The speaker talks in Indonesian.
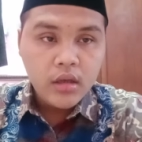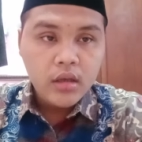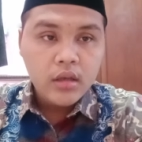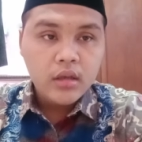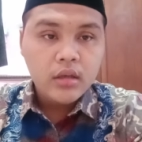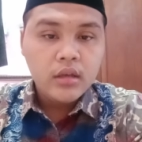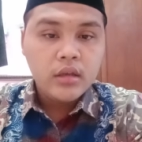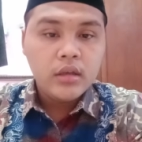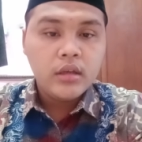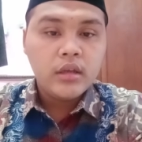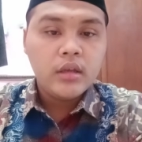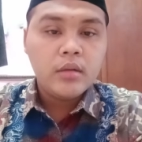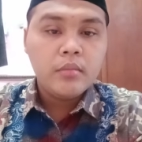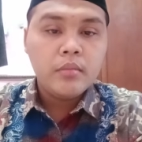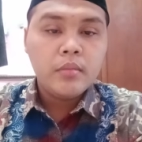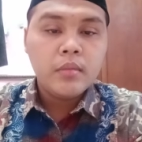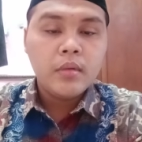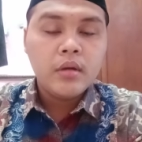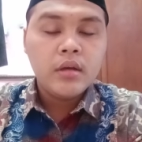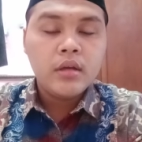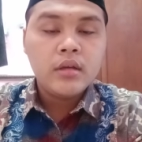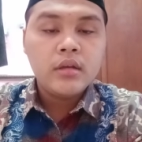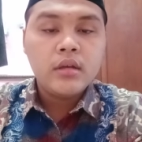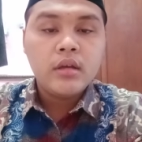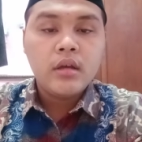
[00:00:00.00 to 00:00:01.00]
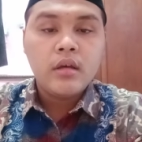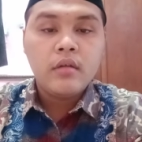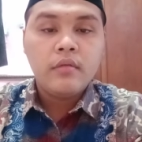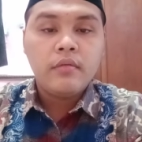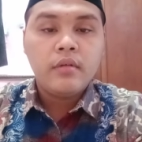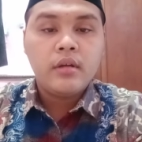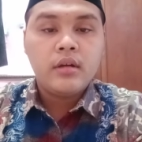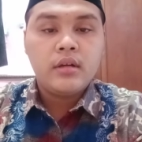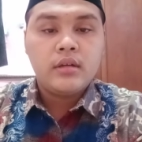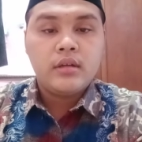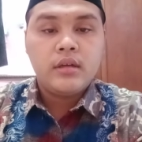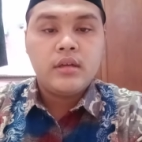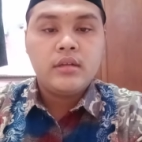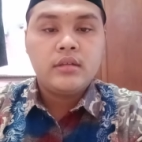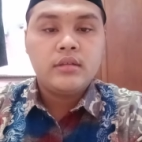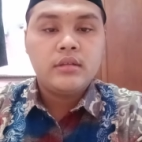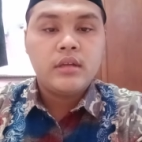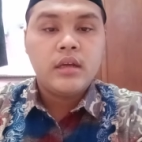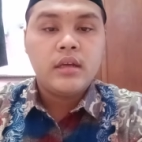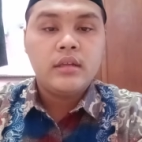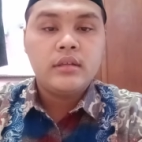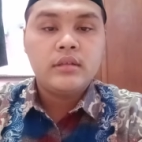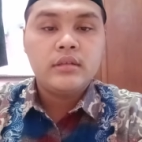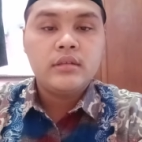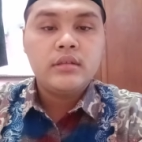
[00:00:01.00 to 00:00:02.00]
Ingin menghafalkan
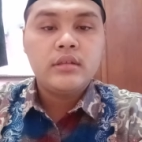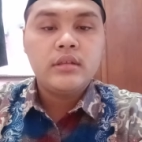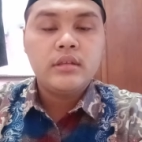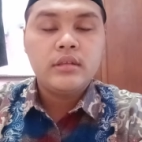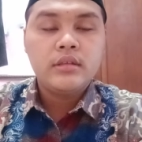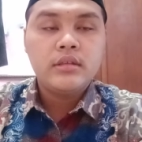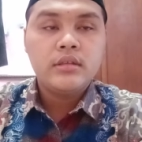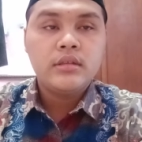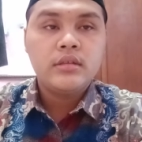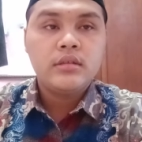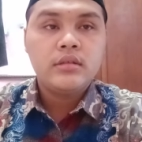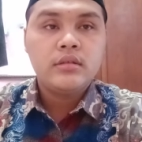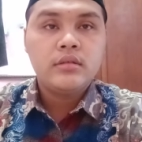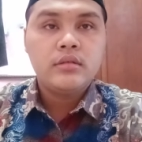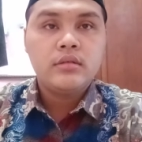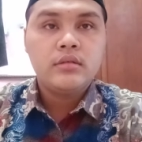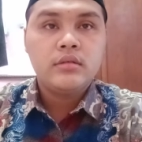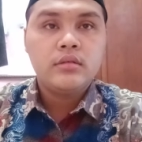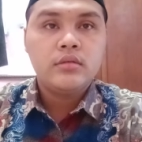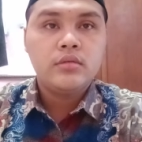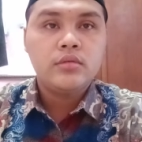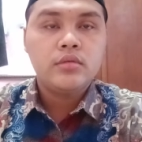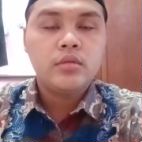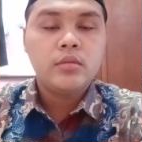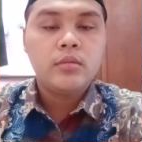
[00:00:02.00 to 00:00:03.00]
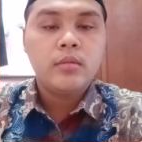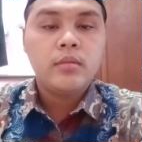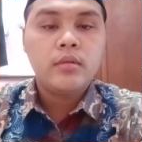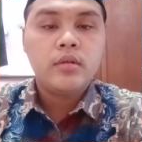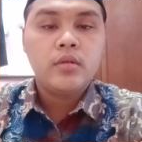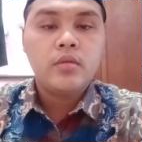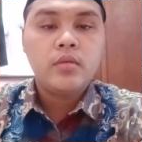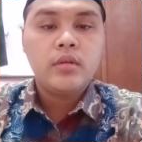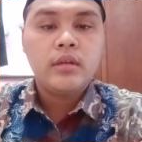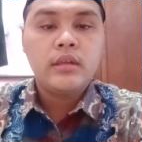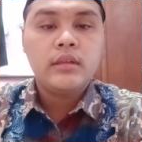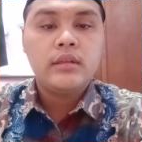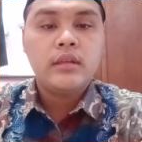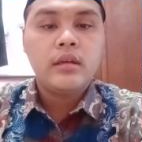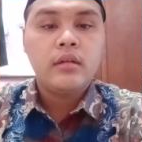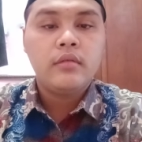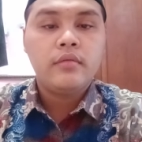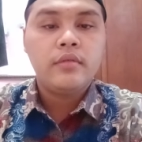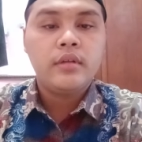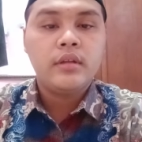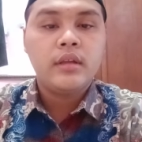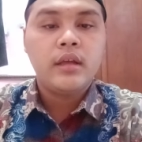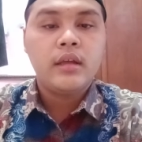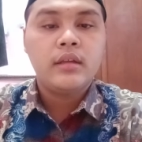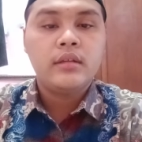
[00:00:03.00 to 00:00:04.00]
hadis untuk memenuhi
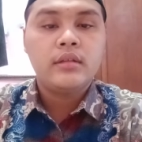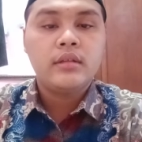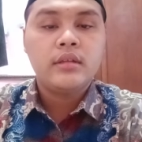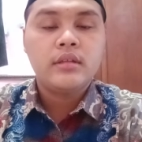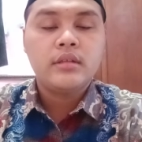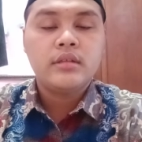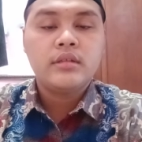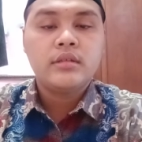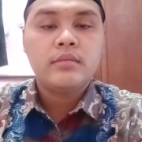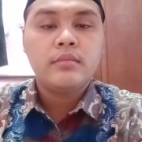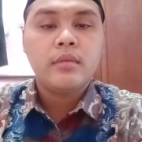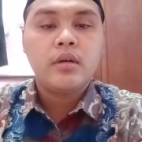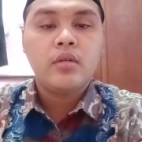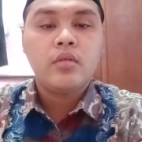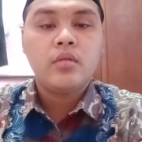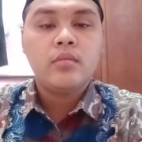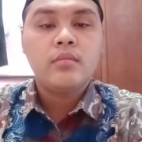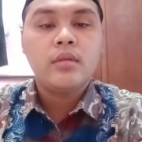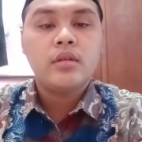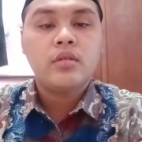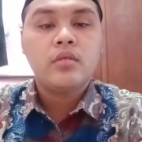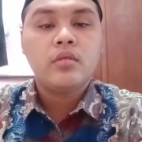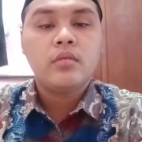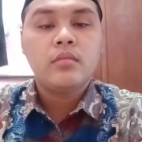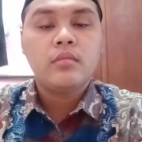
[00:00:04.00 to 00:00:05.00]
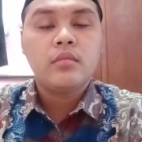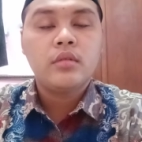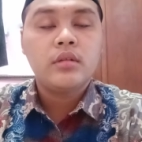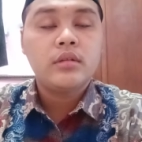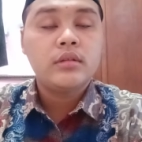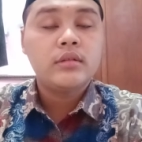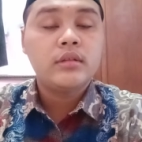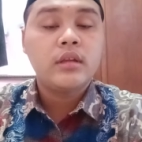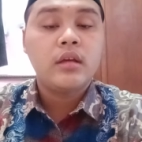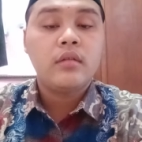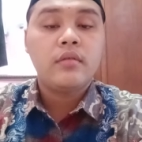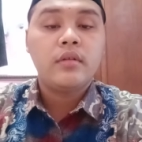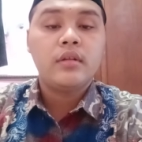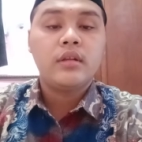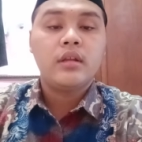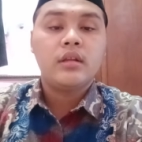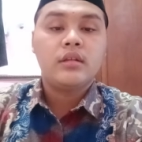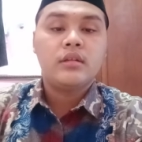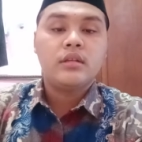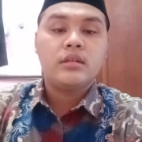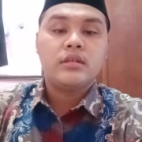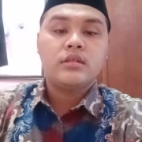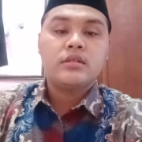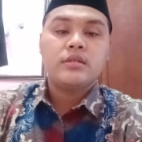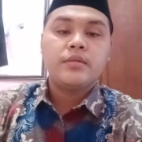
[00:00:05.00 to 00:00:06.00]
tafid hadis, maklumat tafid
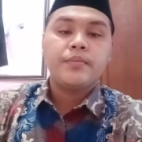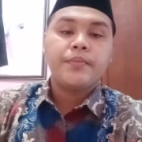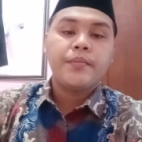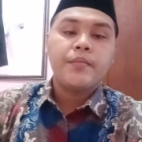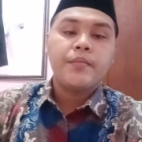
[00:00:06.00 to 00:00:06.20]
hadis.